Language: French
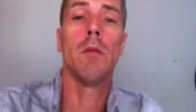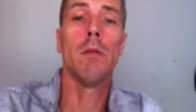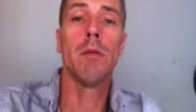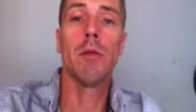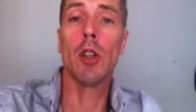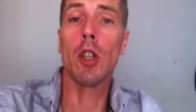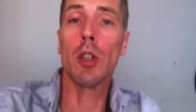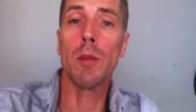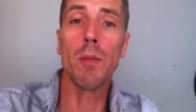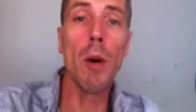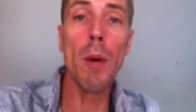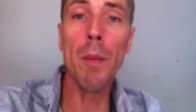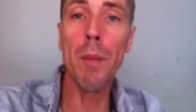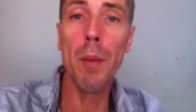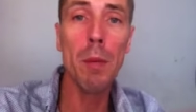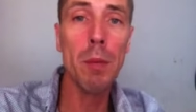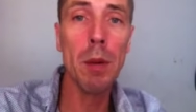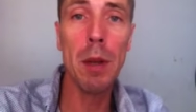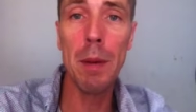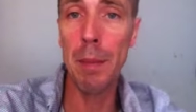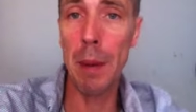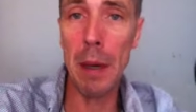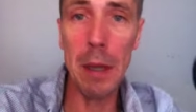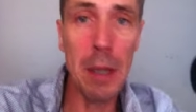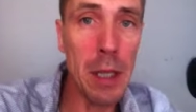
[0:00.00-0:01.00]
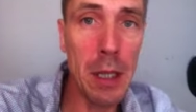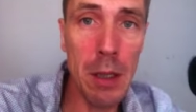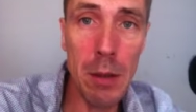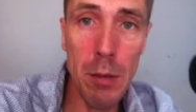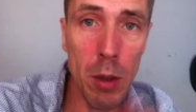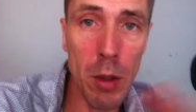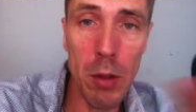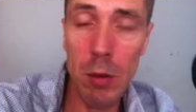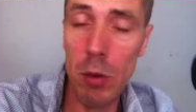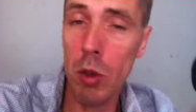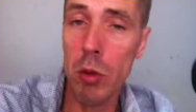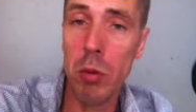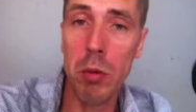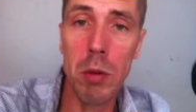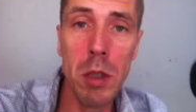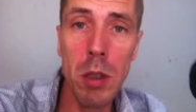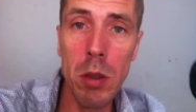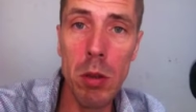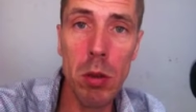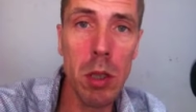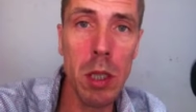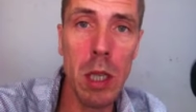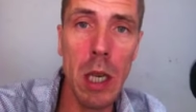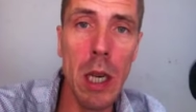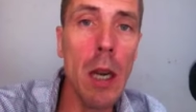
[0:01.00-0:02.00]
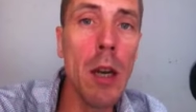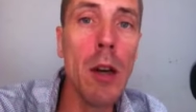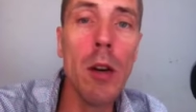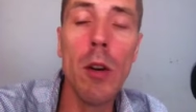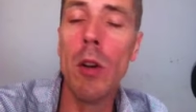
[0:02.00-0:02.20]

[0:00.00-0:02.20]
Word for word: franchement, pour me dépanner, je lui dis ok.